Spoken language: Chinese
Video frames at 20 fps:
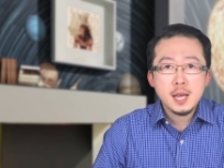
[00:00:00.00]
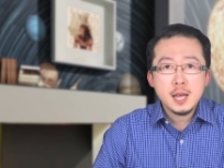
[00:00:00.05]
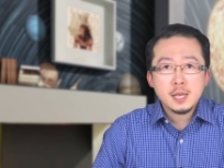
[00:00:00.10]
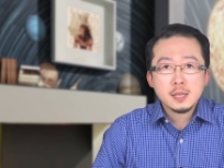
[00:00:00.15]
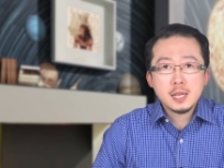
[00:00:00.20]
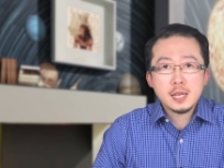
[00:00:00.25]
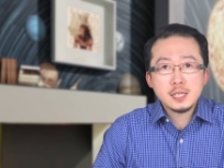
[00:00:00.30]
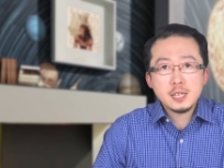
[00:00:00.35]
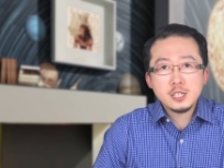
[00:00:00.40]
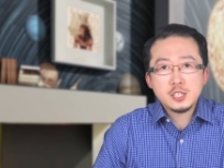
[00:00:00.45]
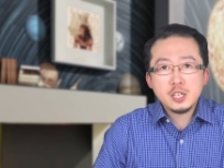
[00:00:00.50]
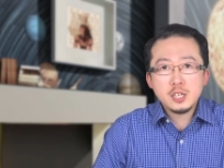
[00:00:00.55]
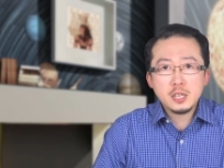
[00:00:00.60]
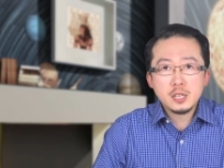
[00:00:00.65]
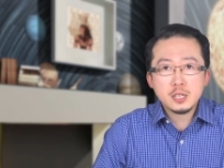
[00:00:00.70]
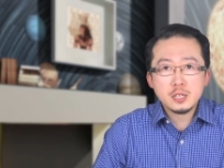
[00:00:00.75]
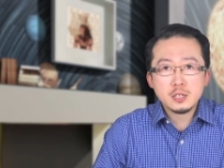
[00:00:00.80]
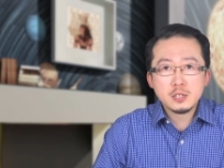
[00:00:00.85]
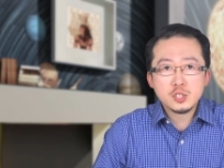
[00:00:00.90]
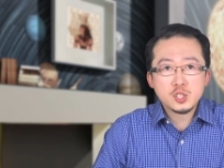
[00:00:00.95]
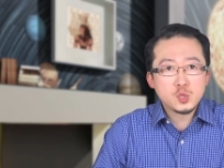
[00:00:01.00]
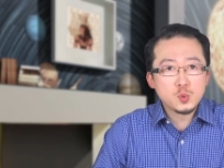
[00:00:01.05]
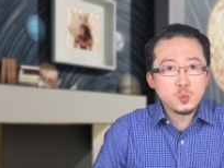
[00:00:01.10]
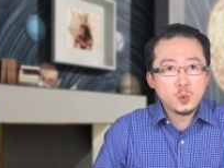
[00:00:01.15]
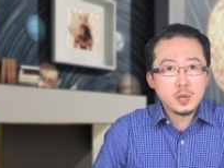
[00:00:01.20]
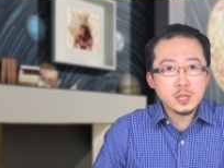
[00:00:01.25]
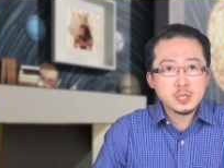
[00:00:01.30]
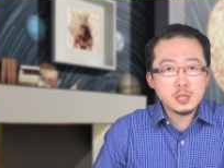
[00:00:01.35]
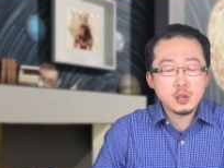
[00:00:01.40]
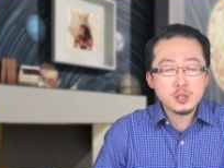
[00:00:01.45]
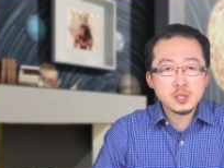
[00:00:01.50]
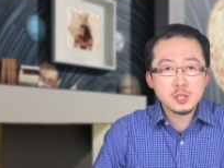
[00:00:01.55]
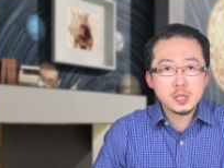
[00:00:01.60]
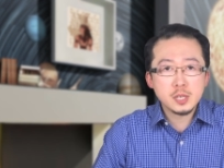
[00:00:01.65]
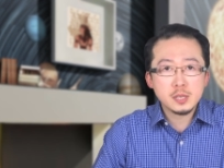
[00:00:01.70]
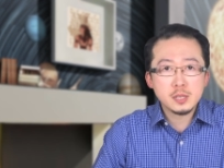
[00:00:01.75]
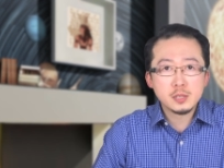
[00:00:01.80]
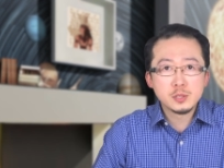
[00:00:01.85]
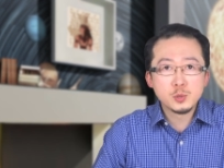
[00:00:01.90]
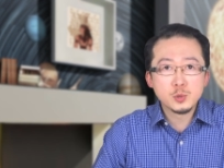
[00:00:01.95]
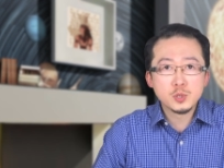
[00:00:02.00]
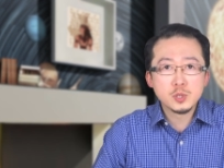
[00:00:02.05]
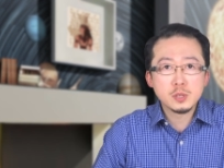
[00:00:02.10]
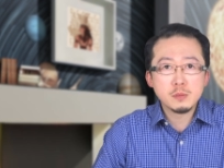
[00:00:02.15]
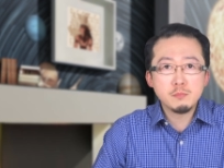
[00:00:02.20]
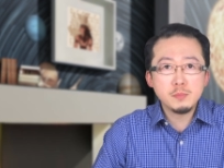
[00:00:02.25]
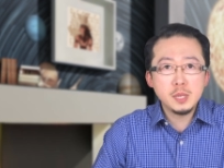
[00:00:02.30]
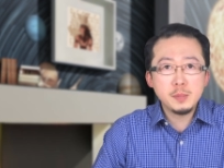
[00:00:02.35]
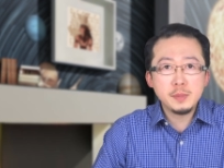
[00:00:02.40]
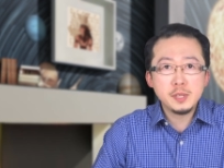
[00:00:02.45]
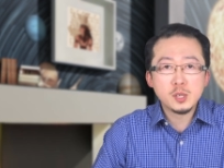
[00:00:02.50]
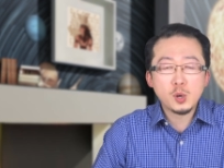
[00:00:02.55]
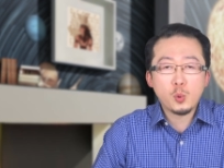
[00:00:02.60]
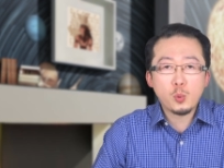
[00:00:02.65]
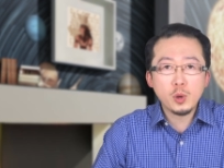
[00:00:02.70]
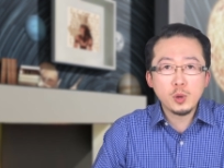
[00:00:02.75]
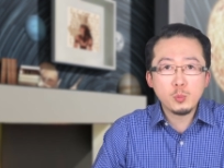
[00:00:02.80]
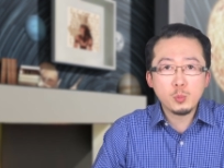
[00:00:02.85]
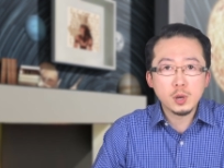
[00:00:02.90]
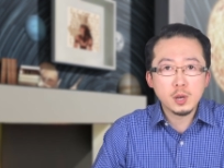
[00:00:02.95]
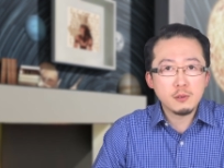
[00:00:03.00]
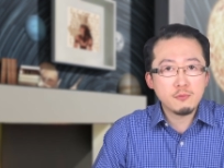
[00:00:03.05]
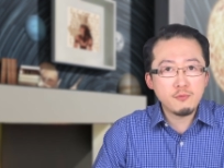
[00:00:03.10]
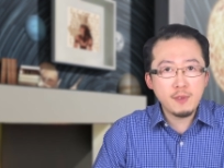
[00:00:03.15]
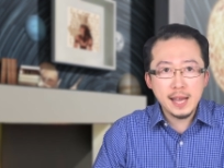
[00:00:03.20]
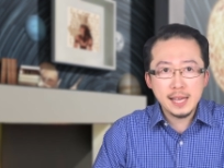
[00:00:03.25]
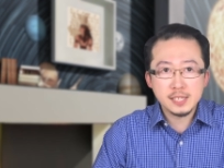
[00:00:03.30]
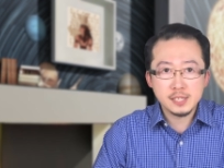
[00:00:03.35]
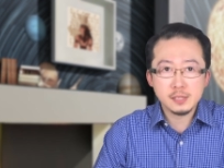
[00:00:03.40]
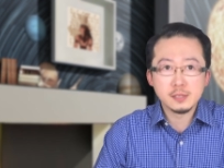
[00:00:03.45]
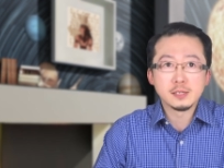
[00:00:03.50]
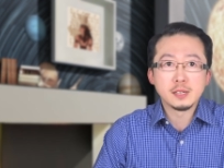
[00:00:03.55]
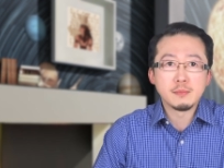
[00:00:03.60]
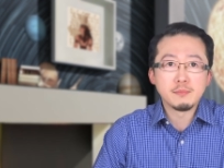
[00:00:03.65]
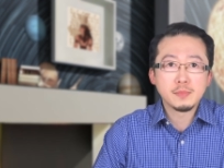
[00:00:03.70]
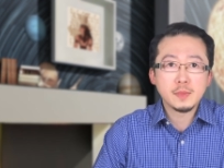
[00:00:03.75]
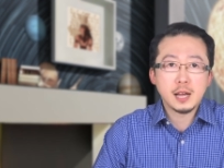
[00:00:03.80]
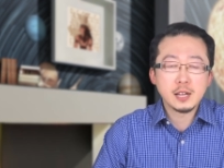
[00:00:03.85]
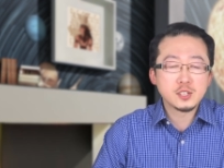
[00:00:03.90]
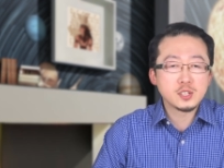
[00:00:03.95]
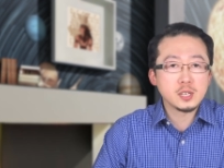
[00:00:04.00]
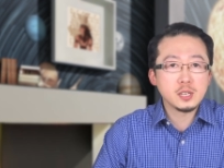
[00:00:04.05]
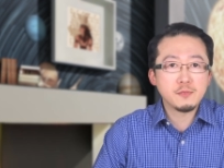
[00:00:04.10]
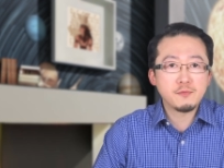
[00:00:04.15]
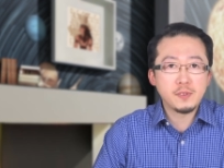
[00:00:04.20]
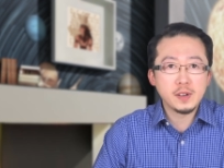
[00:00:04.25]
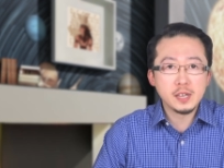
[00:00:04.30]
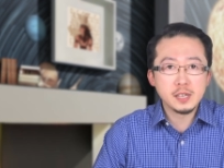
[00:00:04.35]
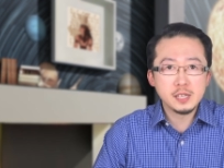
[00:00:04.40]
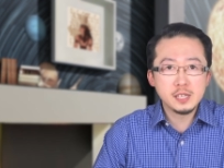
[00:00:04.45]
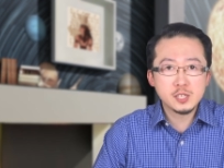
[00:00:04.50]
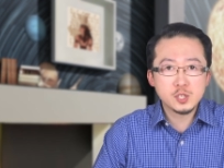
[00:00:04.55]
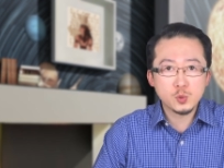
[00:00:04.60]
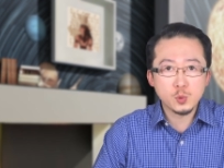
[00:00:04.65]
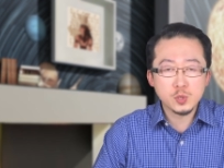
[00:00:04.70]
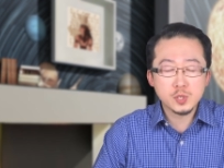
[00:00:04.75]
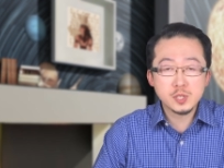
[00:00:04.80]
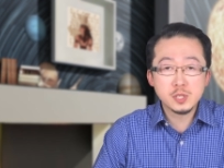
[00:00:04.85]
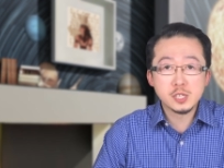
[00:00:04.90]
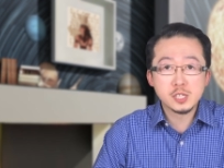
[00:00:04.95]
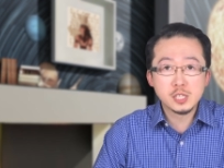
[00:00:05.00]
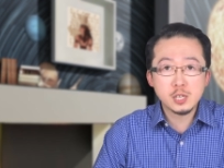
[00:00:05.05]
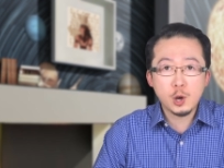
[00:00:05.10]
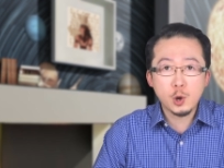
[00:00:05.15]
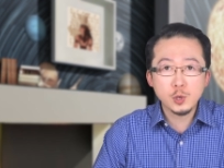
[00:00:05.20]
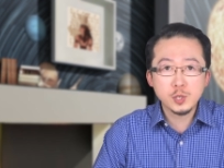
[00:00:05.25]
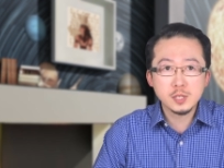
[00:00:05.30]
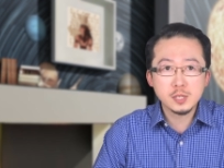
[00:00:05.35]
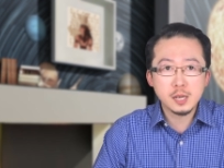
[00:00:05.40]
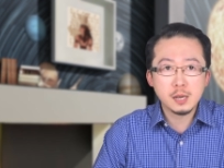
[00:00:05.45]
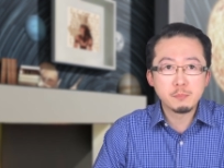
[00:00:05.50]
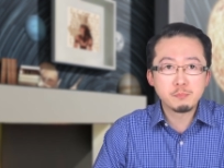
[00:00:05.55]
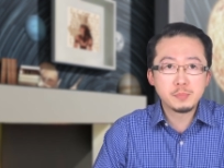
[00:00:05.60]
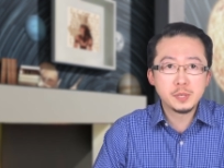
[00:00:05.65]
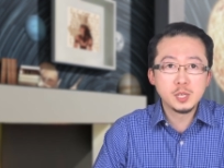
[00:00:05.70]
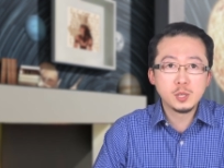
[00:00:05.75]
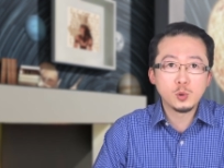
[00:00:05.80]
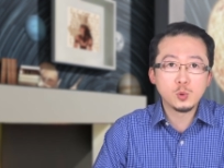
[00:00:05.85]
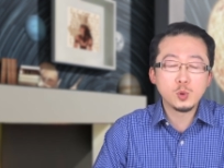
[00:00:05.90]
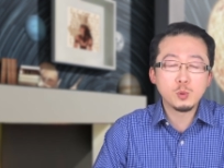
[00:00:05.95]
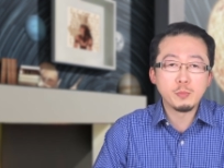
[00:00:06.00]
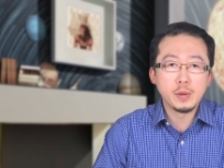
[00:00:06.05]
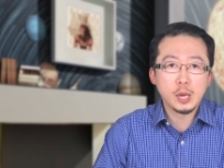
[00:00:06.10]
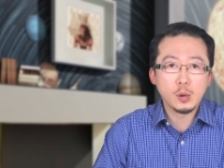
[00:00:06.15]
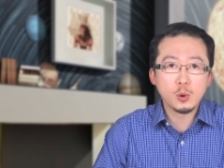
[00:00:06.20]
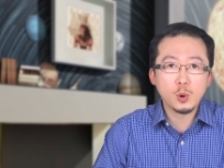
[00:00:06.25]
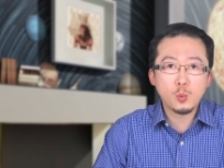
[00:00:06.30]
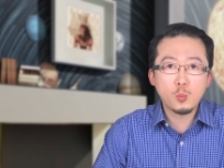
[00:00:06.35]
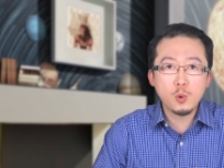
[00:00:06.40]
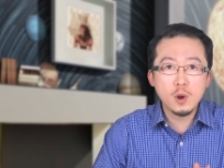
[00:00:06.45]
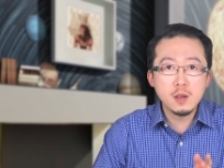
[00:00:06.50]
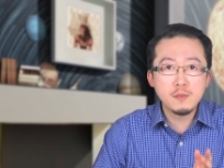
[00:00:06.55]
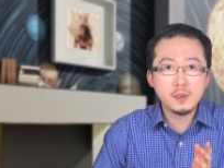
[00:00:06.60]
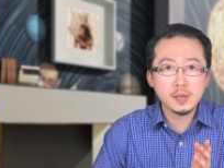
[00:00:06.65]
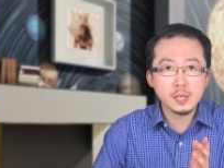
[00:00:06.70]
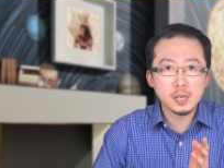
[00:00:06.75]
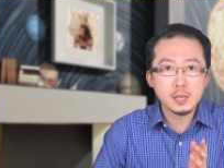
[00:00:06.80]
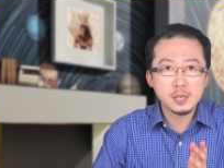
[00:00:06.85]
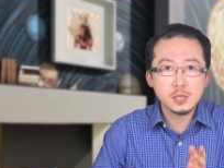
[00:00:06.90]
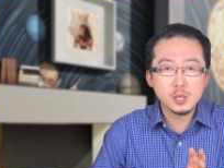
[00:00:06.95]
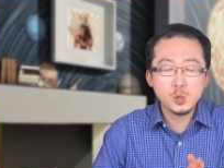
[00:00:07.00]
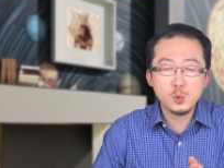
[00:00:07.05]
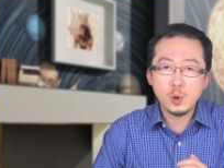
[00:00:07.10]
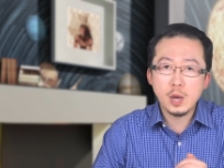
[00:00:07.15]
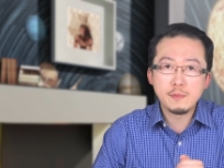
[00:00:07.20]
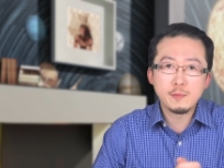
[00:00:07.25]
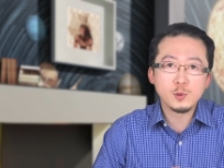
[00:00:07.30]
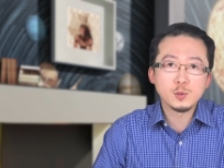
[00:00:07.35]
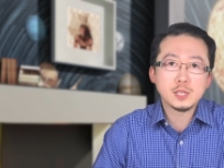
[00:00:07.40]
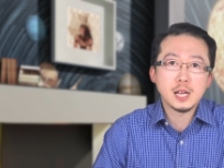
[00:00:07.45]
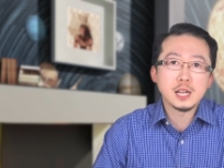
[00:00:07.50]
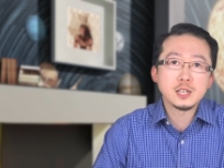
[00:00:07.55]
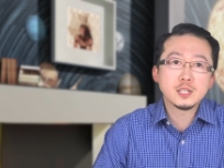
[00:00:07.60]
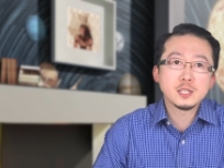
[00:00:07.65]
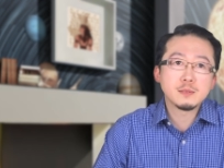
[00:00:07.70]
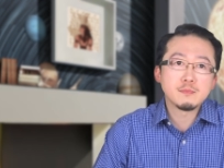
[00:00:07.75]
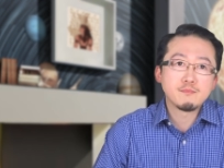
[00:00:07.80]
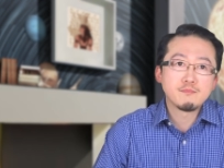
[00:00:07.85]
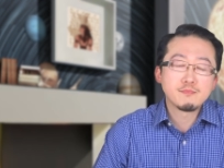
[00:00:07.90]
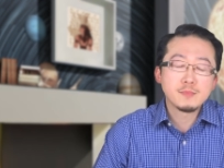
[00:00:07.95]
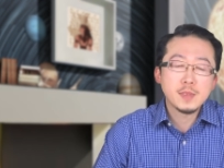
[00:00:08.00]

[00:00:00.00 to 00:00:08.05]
他在这个十五个小时里呢，就是秘密的会晤了外星人啊。这一匪夷所思的消息呢，披露于美国官方的 U F O 杂志。